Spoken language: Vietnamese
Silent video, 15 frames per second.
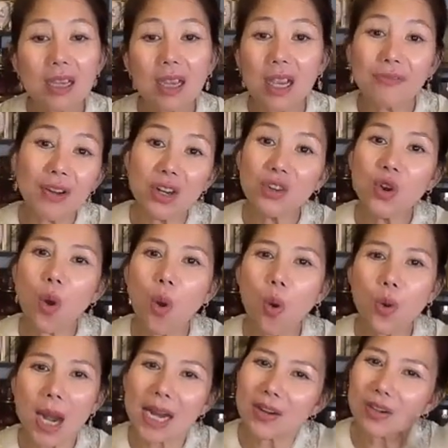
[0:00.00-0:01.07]
thì cái phấn
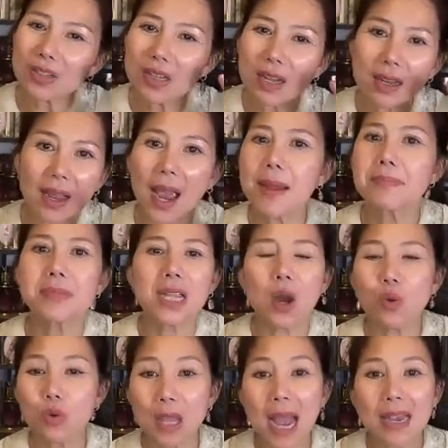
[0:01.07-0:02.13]
khô này nó sẽ
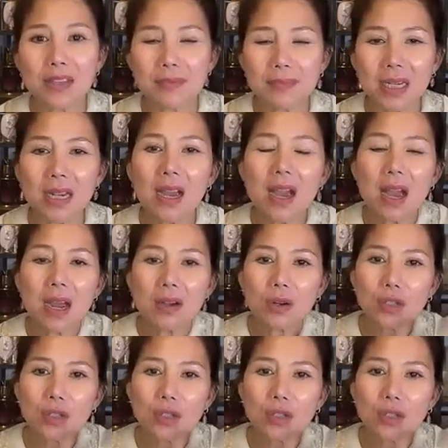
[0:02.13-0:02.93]
kèm dầu da cho mình